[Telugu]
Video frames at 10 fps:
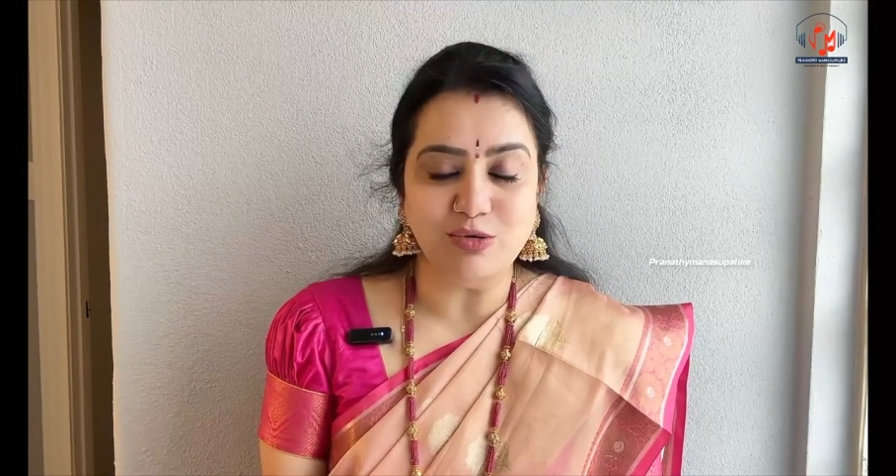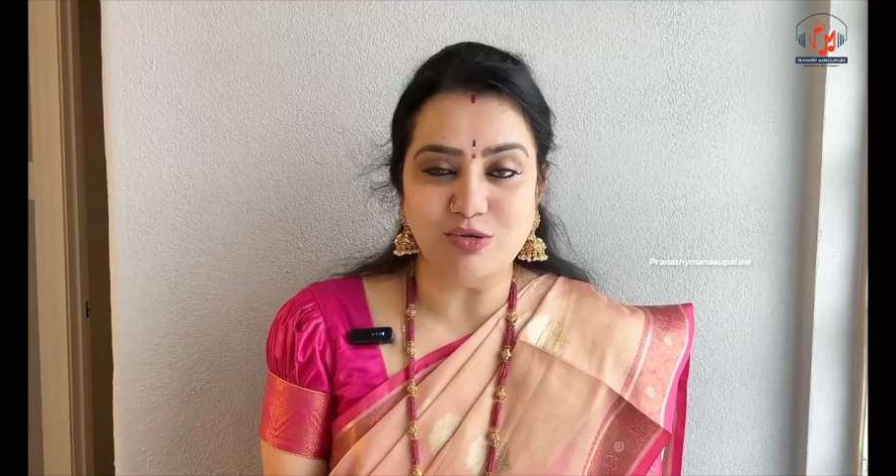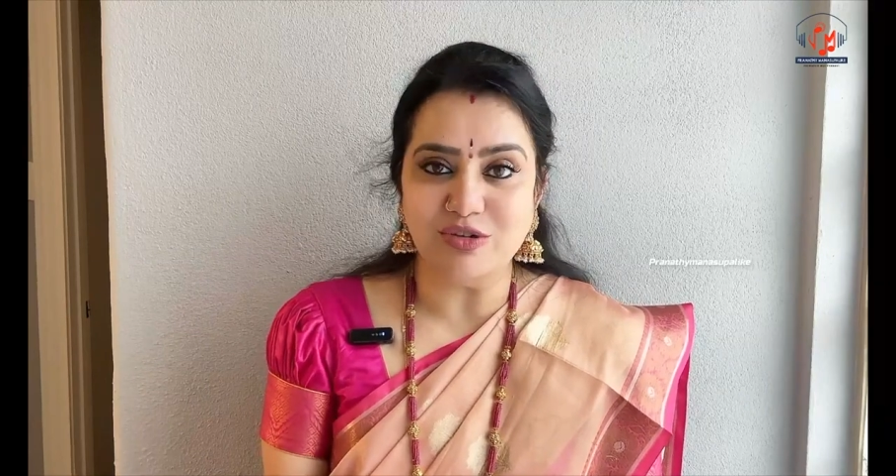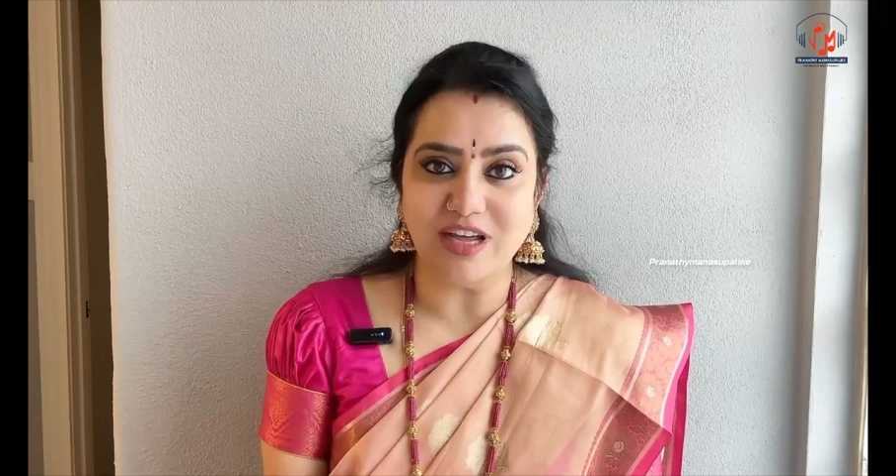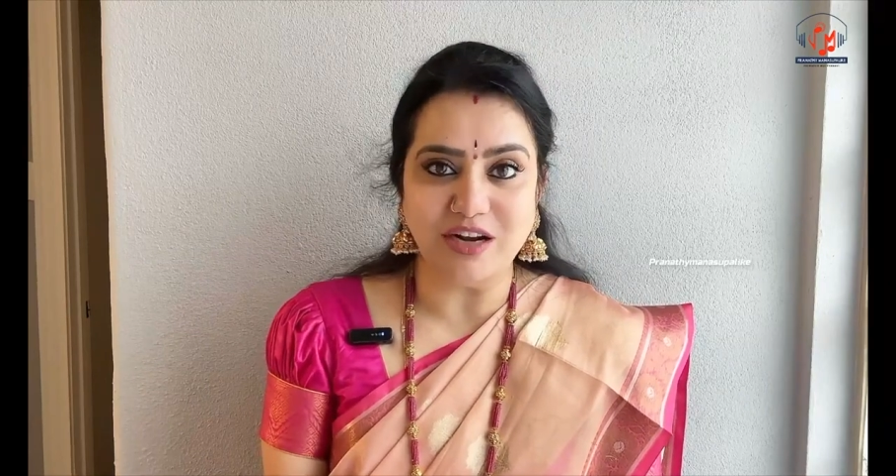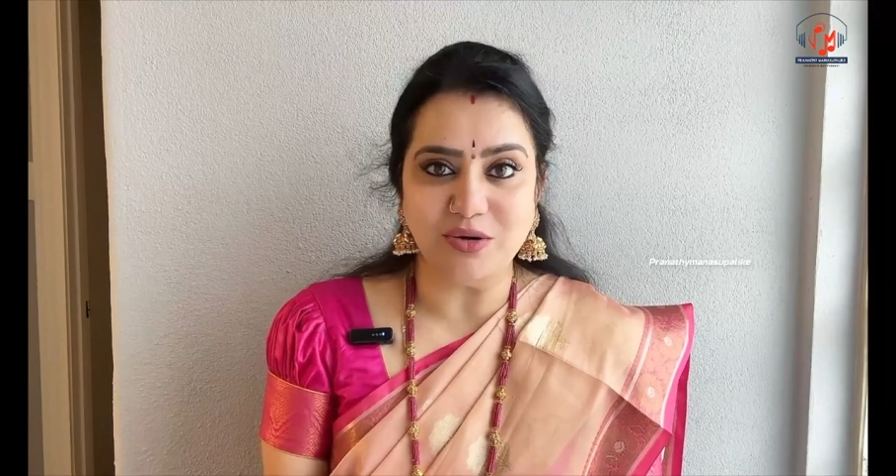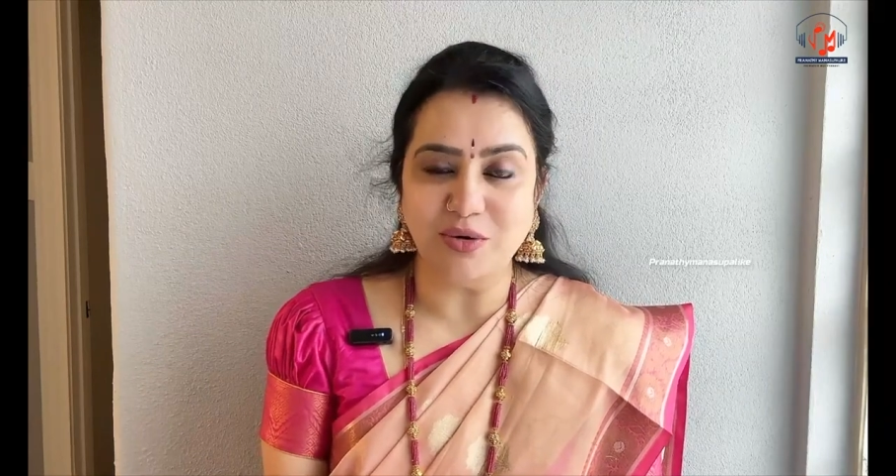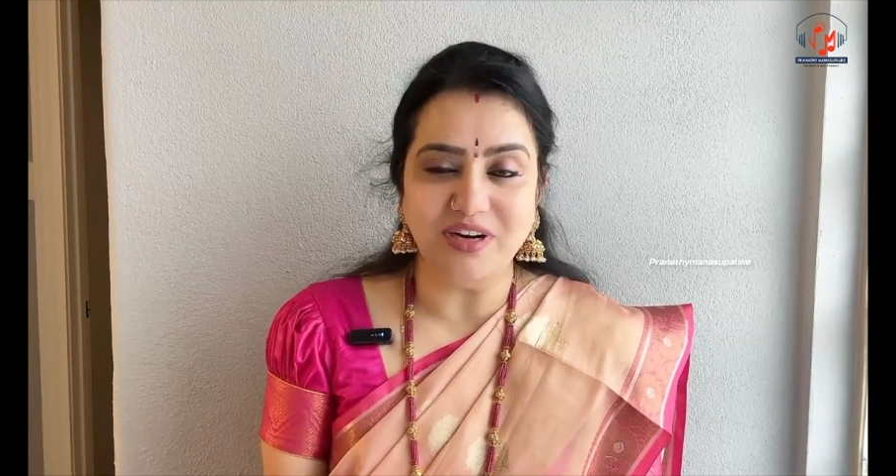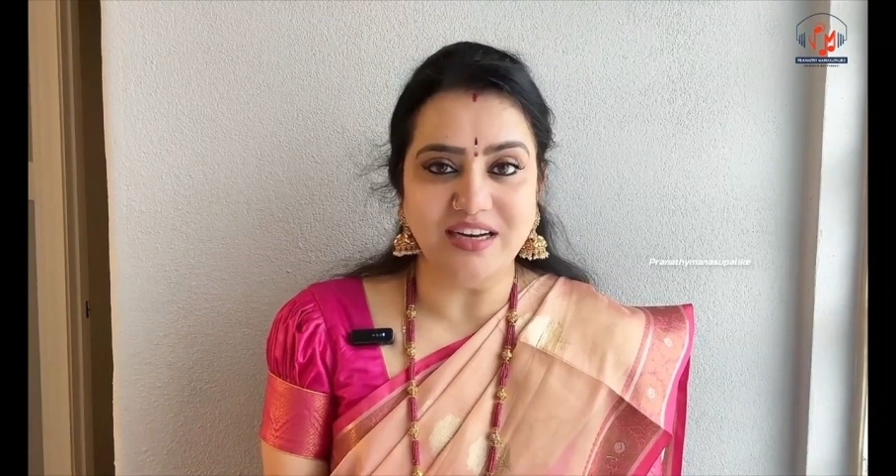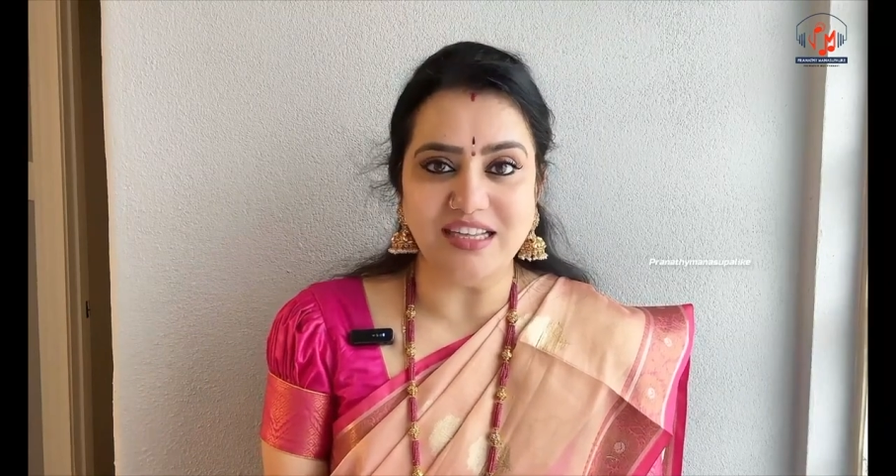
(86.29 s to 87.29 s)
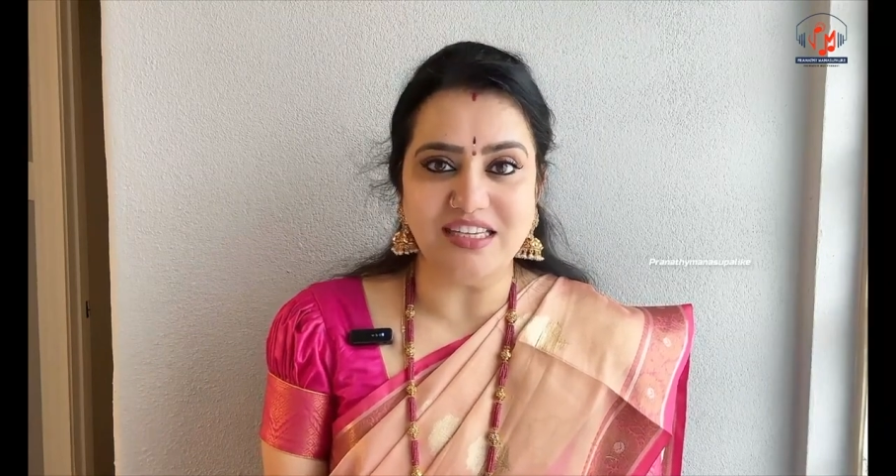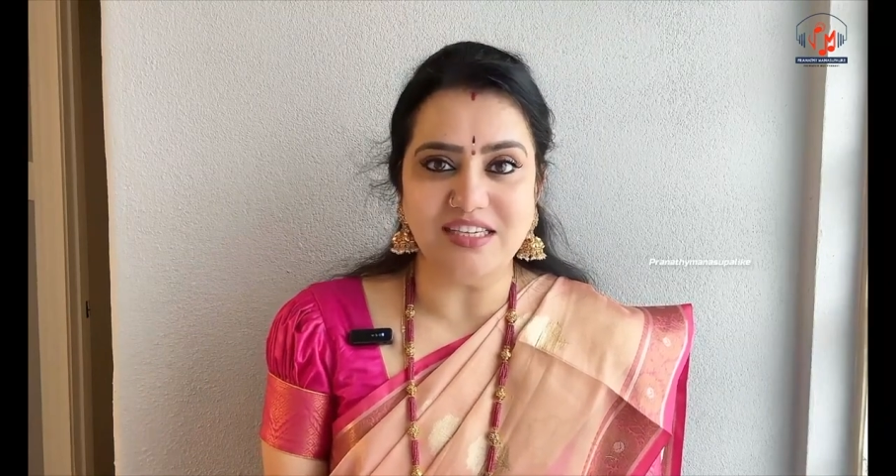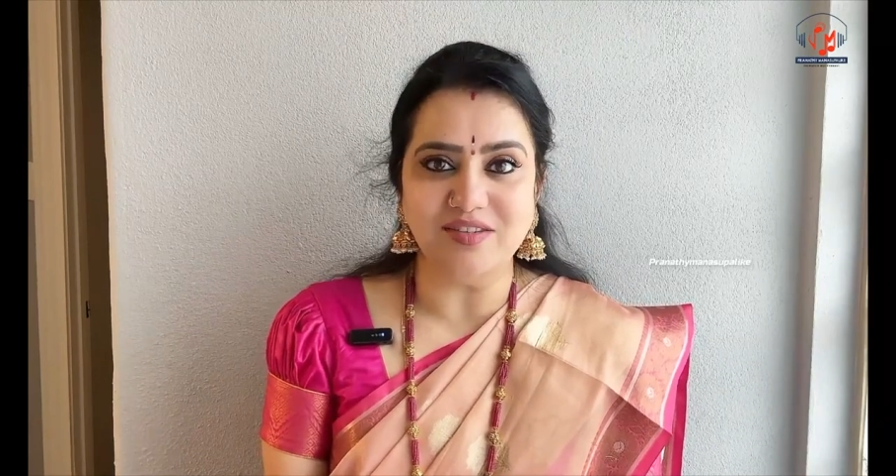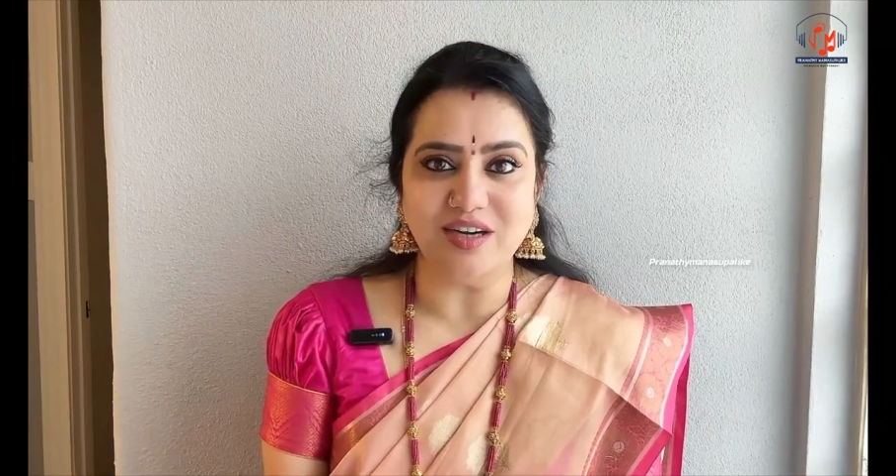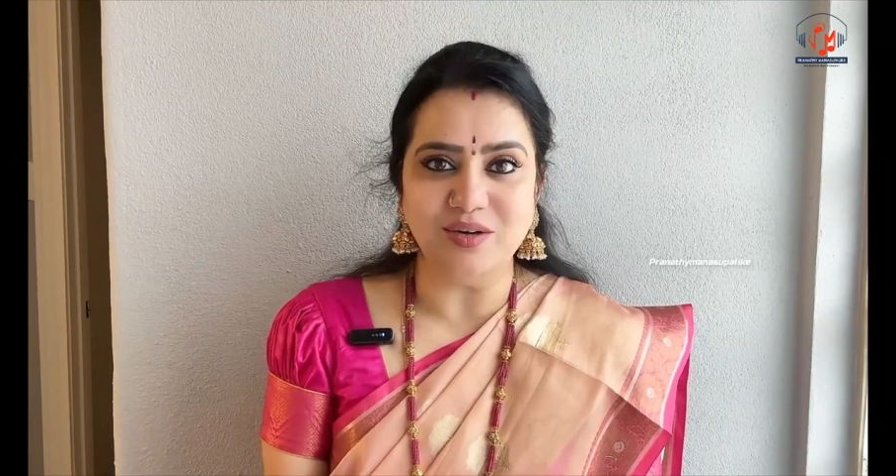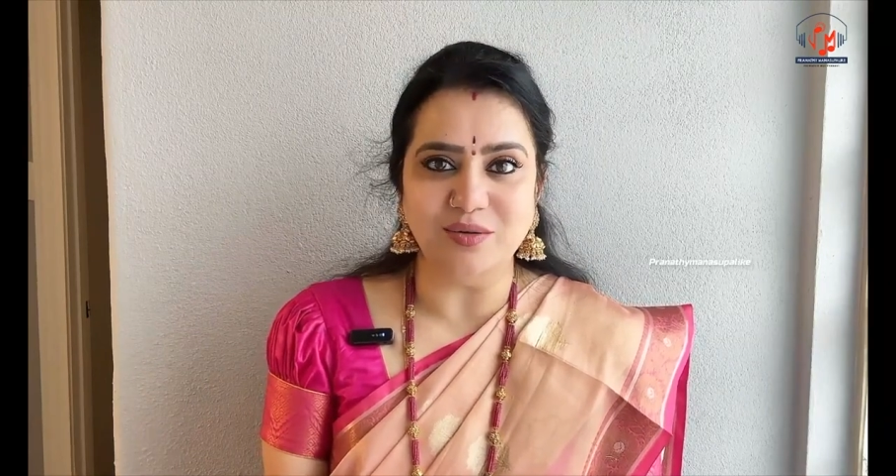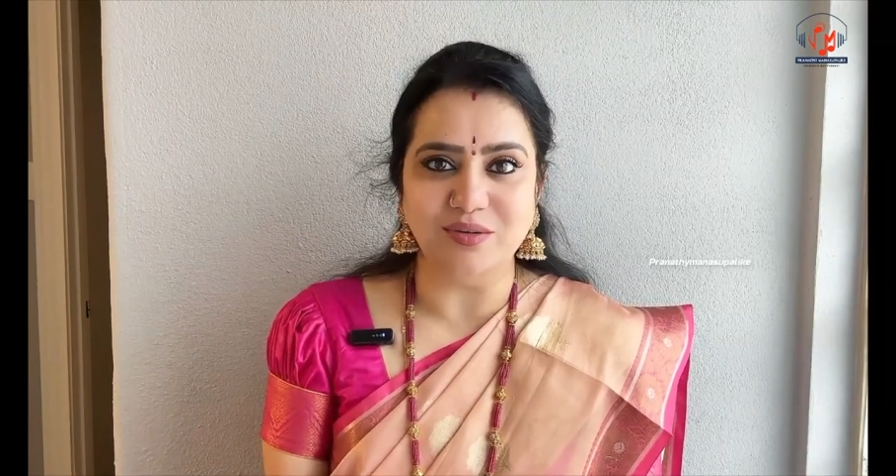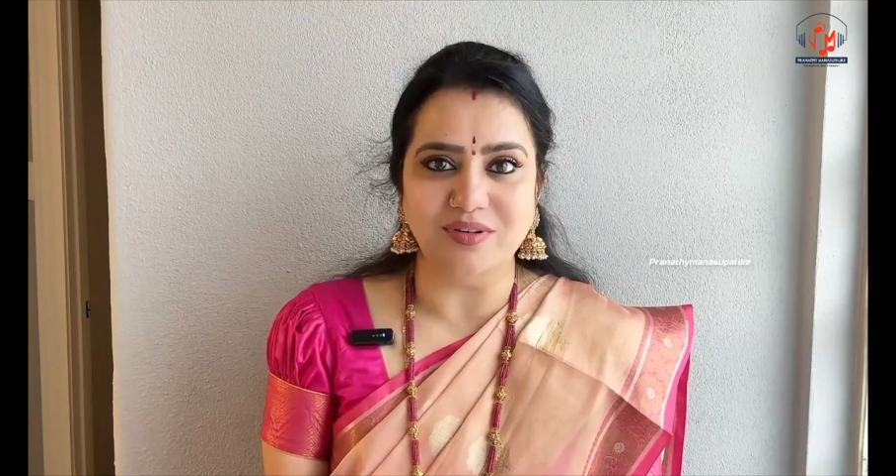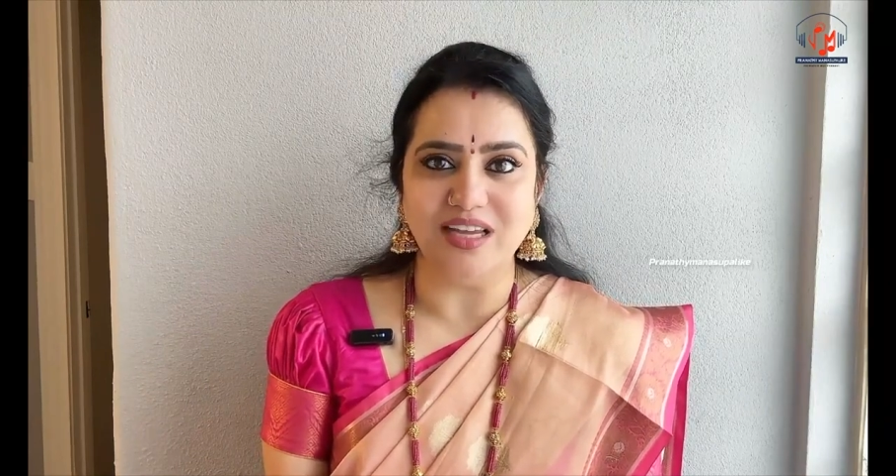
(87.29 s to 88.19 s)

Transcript: కూర్చున్నారనుకోండి నచ్చిన వాళ్ళు